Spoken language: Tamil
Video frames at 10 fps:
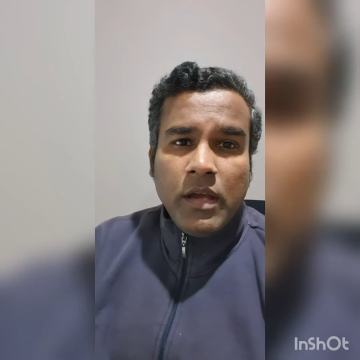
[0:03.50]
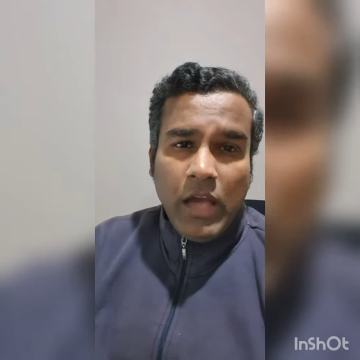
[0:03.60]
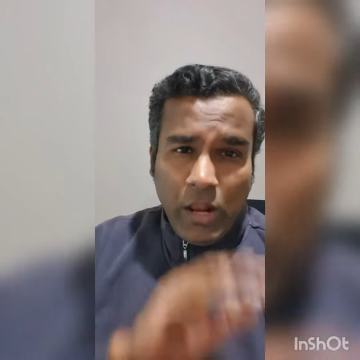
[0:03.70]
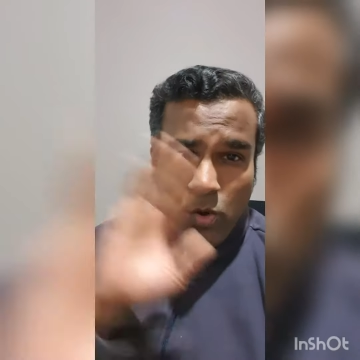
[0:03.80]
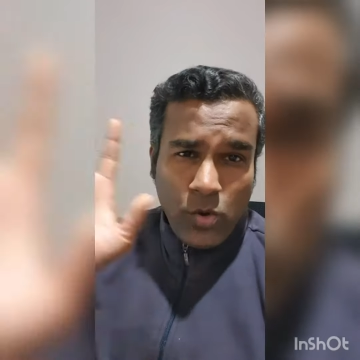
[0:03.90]

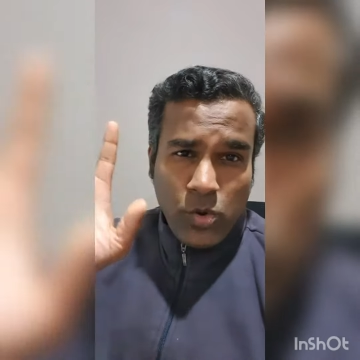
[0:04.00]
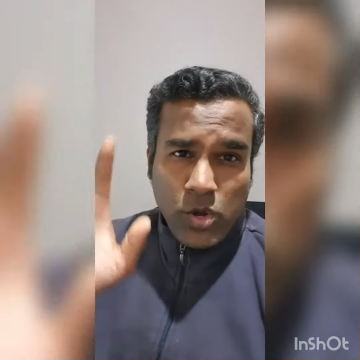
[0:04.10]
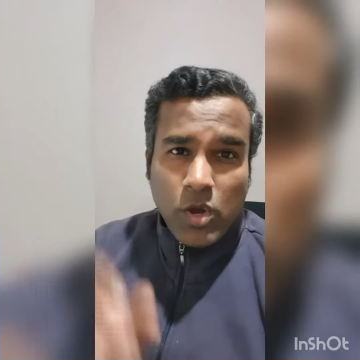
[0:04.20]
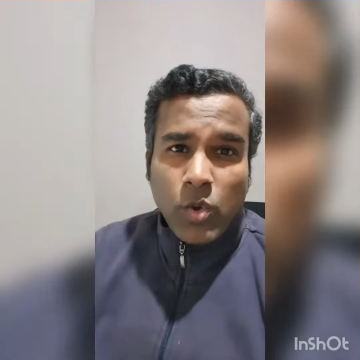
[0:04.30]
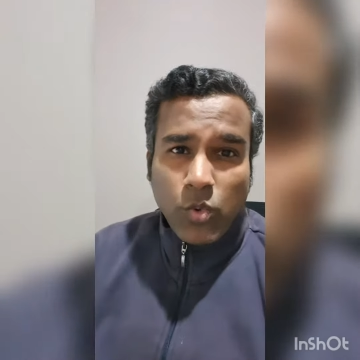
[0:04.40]
ஹலோ
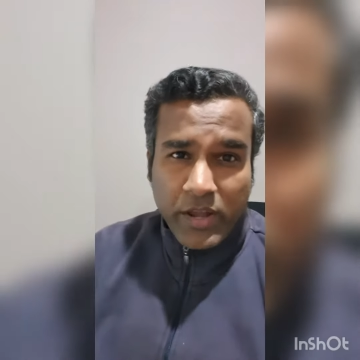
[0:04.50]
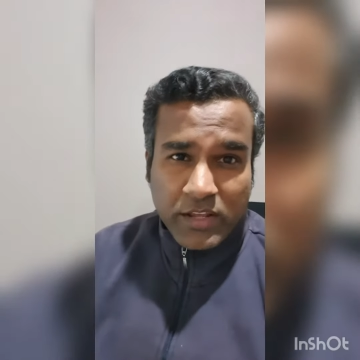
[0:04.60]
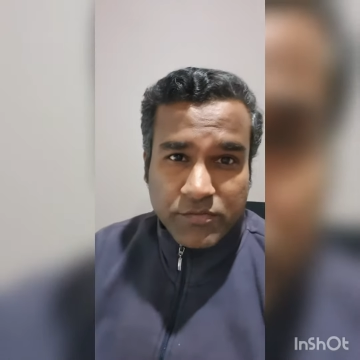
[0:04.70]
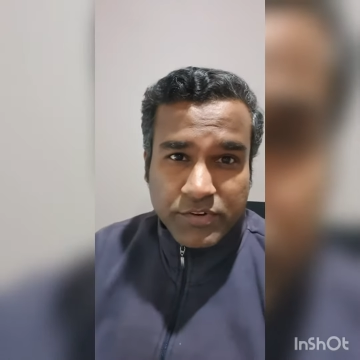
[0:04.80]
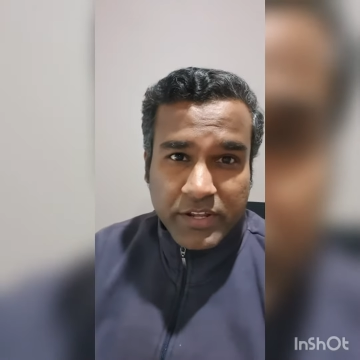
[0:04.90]

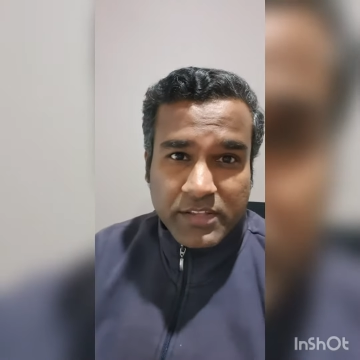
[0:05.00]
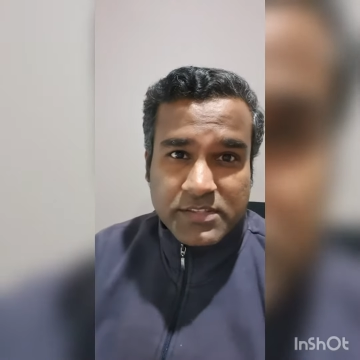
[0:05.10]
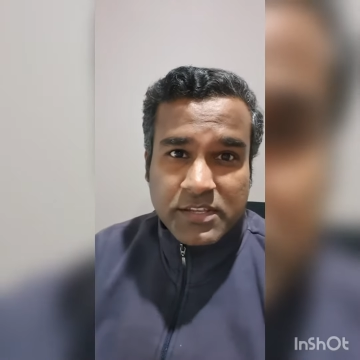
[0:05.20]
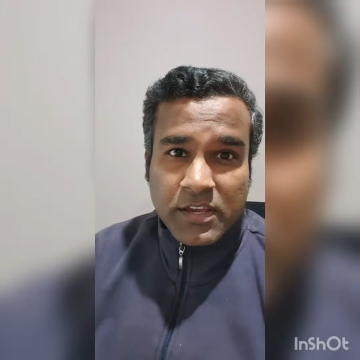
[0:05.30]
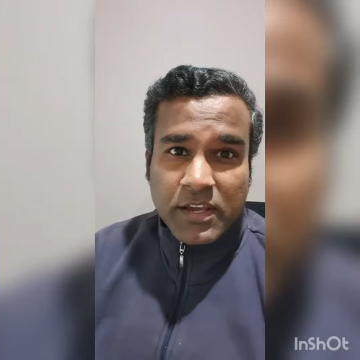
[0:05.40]
வணக்கம் ஃப்ரெண்ட்ஸ்
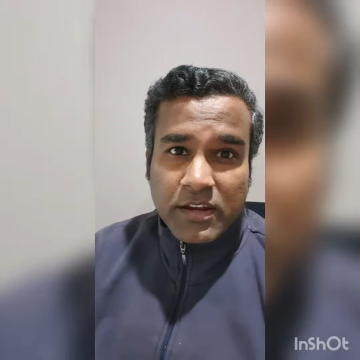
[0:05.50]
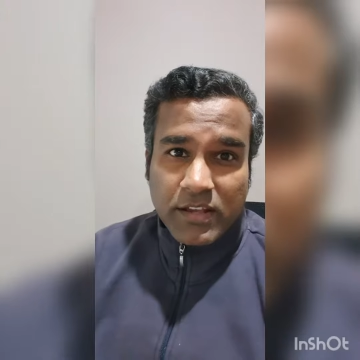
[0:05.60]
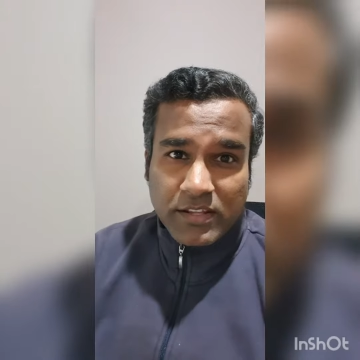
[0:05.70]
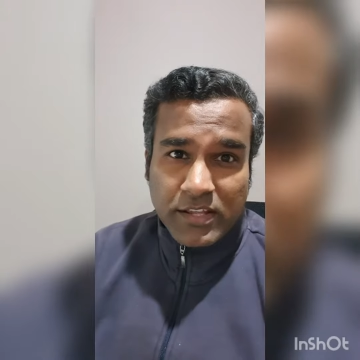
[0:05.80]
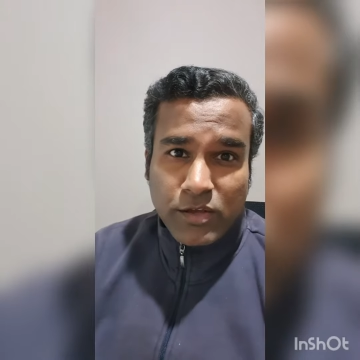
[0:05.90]

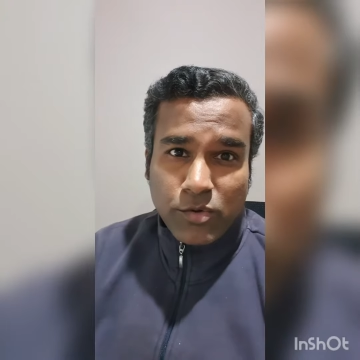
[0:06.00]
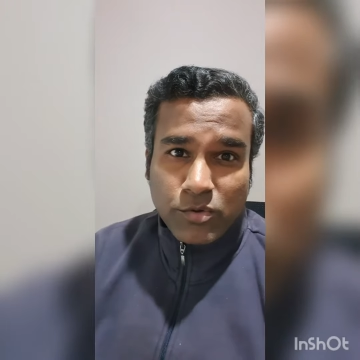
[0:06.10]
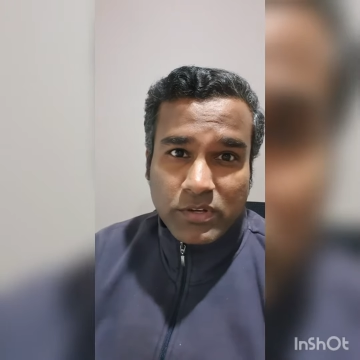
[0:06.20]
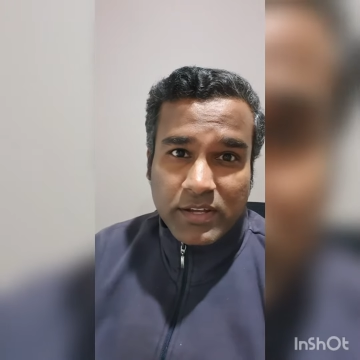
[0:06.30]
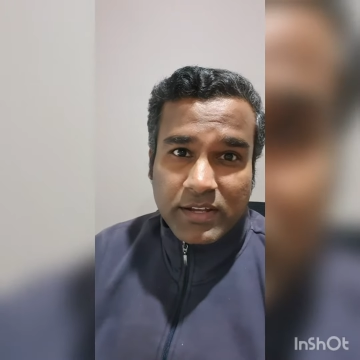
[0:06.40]
நான் தான்
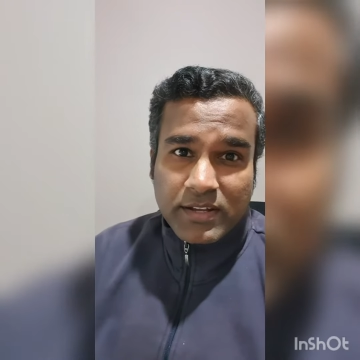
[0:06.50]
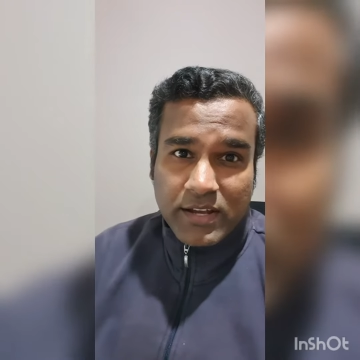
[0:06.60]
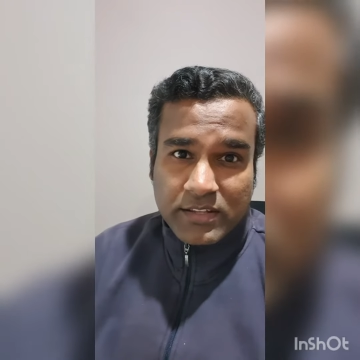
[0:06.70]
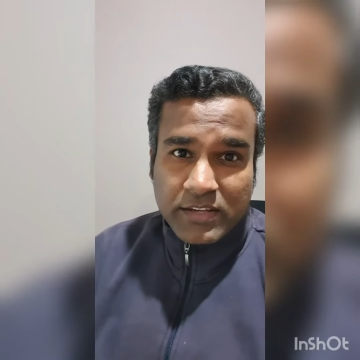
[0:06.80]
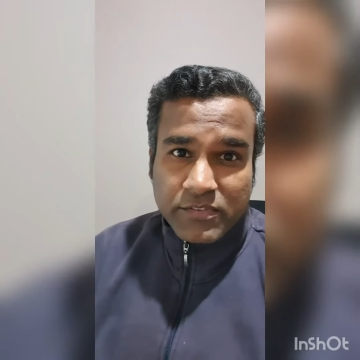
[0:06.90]
உங்கள்
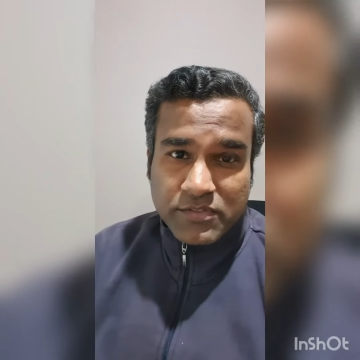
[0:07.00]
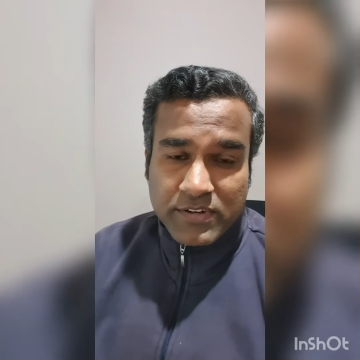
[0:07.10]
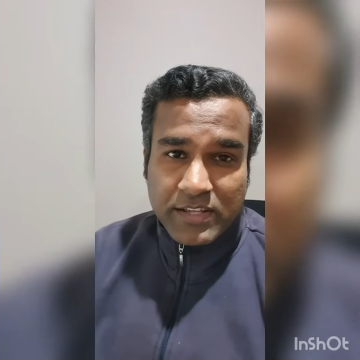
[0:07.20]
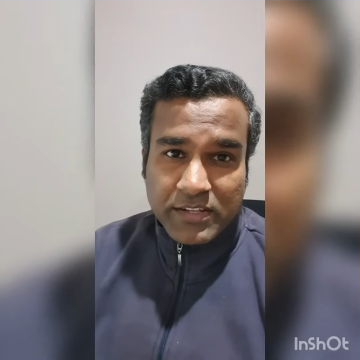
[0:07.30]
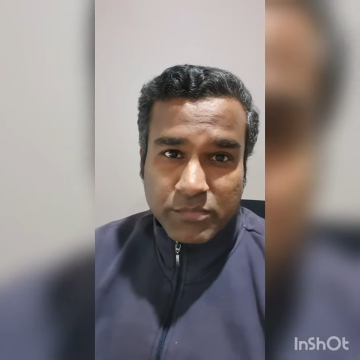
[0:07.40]
கார்த்திக்
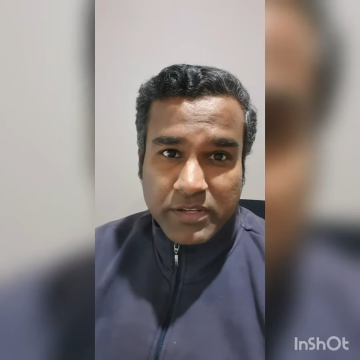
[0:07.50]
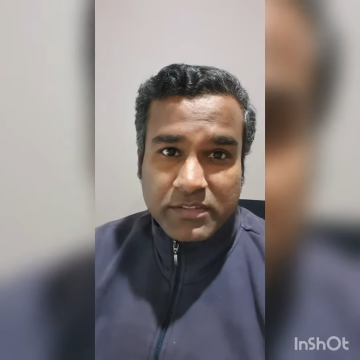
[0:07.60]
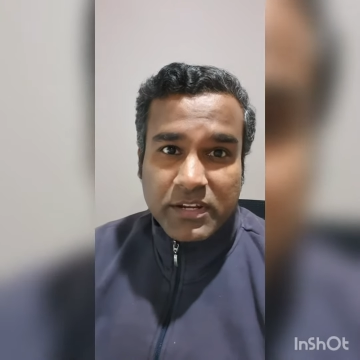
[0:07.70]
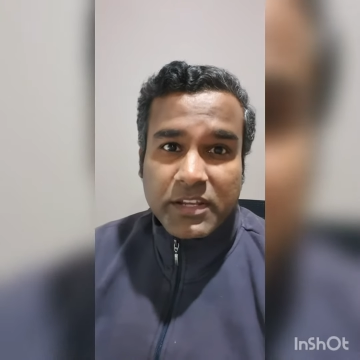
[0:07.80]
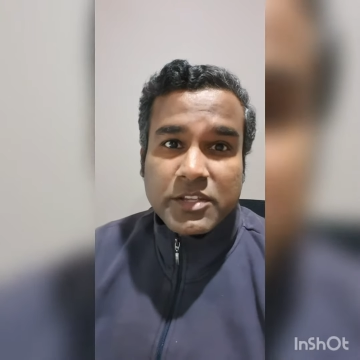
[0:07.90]
விஸ்வநாதன்
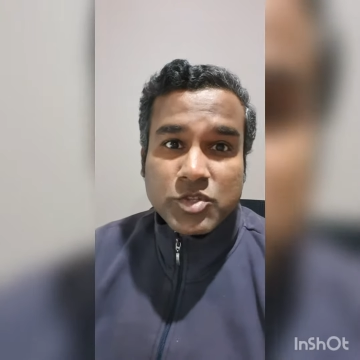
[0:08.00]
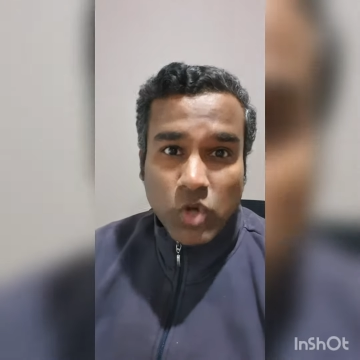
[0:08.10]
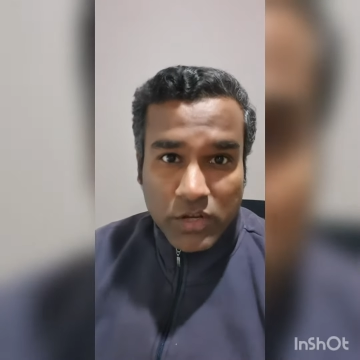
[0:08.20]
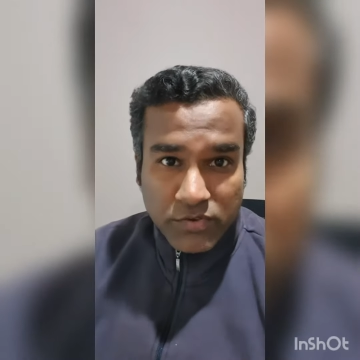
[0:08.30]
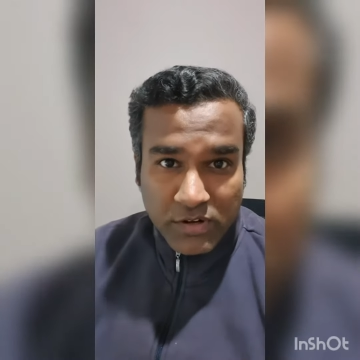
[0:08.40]
பேசுகிறேன்
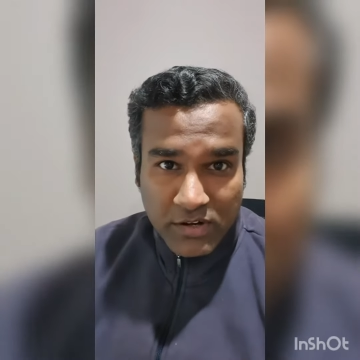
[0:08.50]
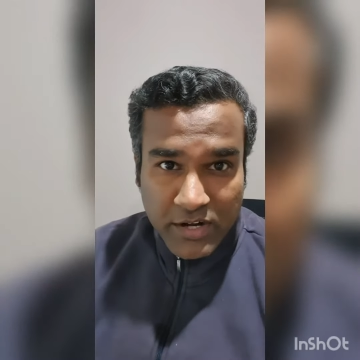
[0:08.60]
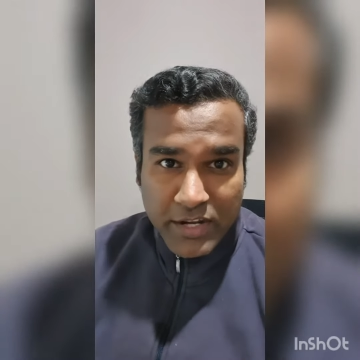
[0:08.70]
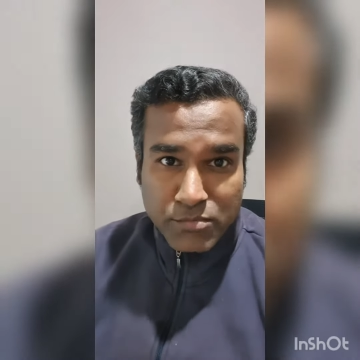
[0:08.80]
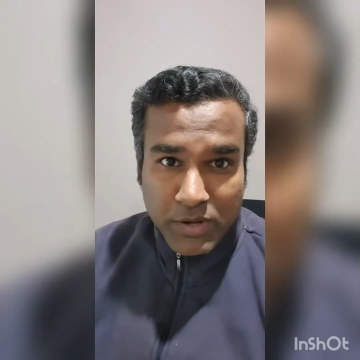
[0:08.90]
ஜாய்ஃபுல்
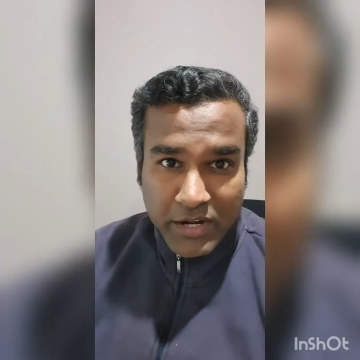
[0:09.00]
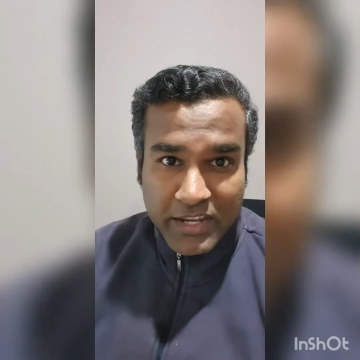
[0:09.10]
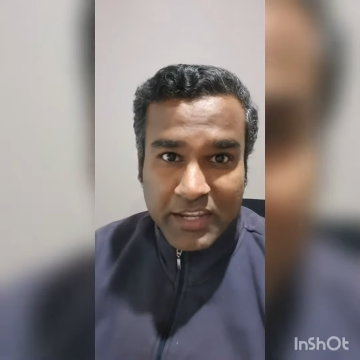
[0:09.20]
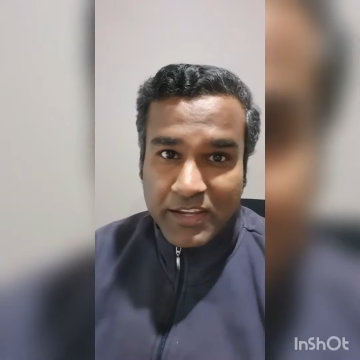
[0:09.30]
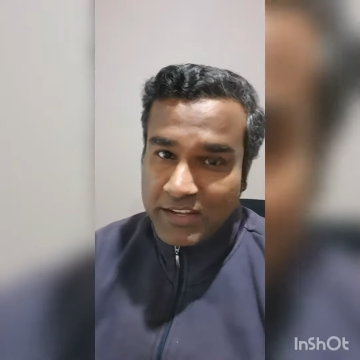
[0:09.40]
ரன்னிங் படி
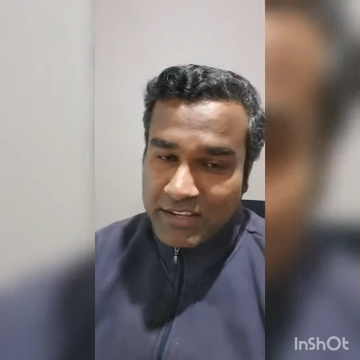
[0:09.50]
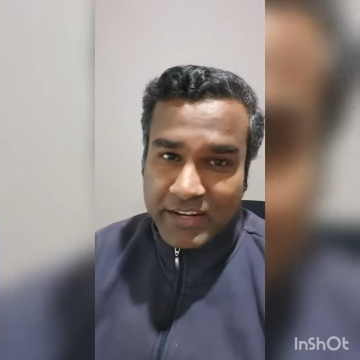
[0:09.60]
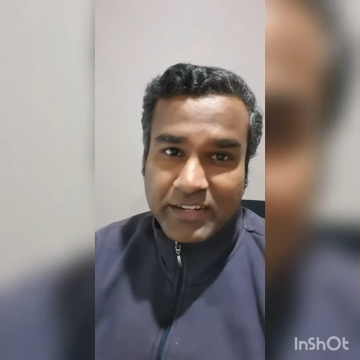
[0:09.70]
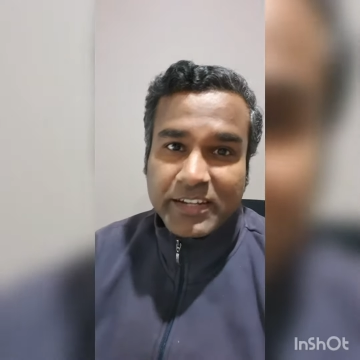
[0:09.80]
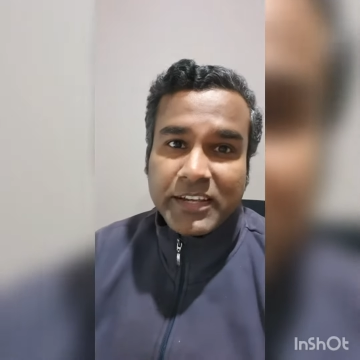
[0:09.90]

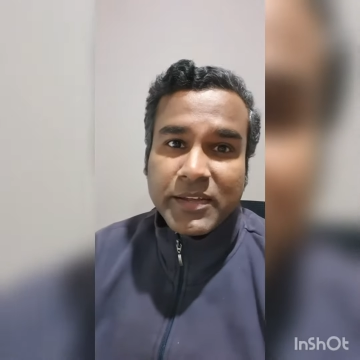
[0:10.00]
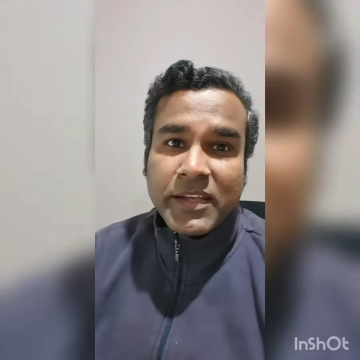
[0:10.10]
கரெக்டுங்க